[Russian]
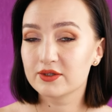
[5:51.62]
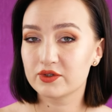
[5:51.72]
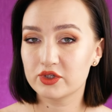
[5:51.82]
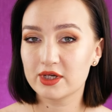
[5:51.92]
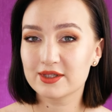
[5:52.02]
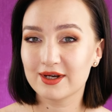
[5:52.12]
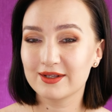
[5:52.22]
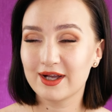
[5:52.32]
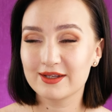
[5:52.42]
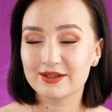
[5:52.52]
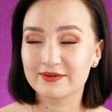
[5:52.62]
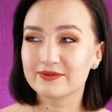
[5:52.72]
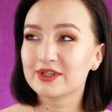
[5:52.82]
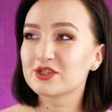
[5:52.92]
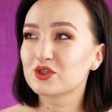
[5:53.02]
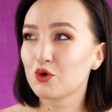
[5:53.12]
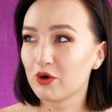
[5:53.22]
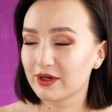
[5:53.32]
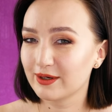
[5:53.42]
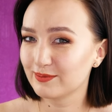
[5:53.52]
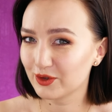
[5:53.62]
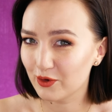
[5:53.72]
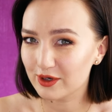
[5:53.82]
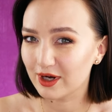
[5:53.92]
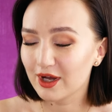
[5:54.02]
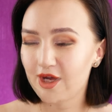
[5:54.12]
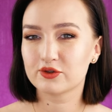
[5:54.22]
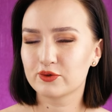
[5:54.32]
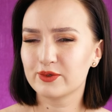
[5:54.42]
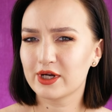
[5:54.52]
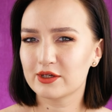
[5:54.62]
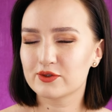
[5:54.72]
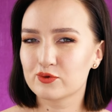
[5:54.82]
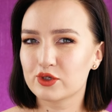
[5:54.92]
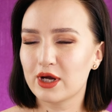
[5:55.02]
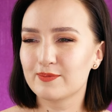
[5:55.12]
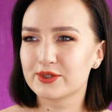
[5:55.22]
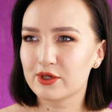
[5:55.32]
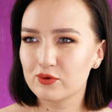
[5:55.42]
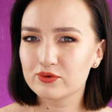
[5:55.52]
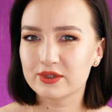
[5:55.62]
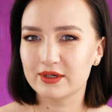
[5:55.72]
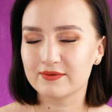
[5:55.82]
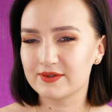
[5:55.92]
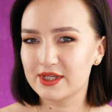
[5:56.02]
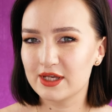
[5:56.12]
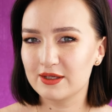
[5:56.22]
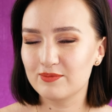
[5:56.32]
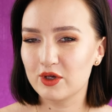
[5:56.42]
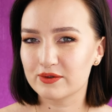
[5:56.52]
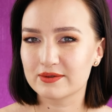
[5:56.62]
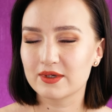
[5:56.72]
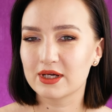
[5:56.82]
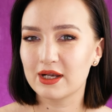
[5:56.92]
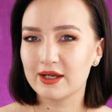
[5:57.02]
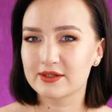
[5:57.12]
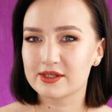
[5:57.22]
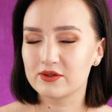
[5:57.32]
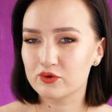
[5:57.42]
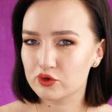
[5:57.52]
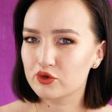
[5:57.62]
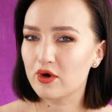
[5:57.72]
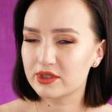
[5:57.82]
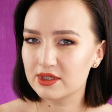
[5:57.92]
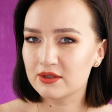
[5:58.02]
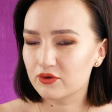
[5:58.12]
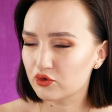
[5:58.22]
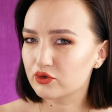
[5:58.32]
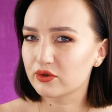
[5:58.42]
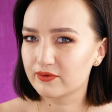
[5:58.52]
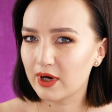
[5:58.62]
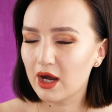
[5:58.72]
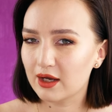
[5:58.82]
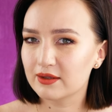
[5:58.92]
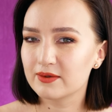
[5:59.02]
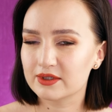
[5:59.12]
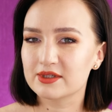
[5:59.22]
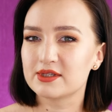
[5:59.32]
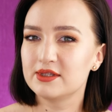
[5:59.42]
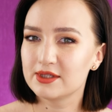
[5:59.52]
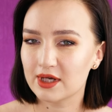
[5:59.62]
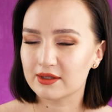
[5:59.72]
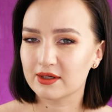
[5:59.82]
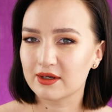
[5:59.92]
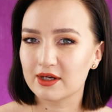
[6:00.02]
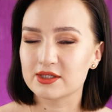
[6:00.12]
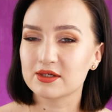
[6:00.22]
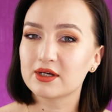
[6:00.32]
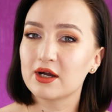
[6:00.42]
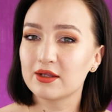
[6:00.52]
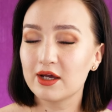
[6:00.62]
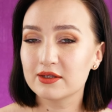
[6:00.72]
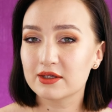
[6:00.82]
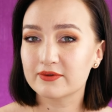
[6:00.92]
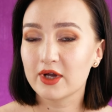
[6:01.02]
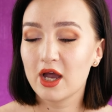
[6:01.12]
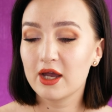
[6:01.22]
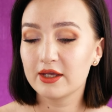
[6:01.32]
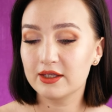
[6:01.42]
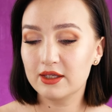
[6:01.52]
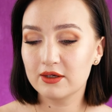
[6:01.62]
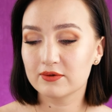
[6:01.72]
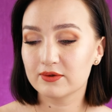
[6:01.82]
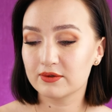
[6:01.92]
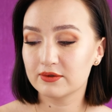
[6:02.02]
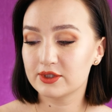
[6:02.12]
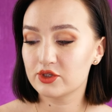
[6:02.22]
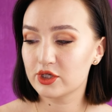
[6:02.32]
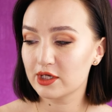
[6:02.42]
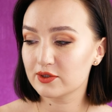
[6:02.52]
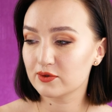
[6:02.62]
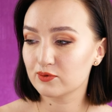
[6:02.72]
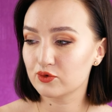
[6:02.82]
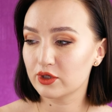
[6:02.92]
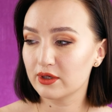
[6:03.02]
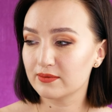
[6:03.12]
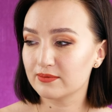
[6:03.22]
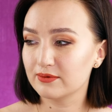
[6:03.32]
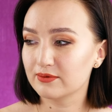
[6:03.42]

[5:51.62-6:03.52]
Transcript: Сейчас хайлайтеров настолько много, что мне кажется уже абсолютно все имеют в своей коллекции не то что один, не то что два, а наверное с десяток разных хайлайтеров. И э, сейчас уже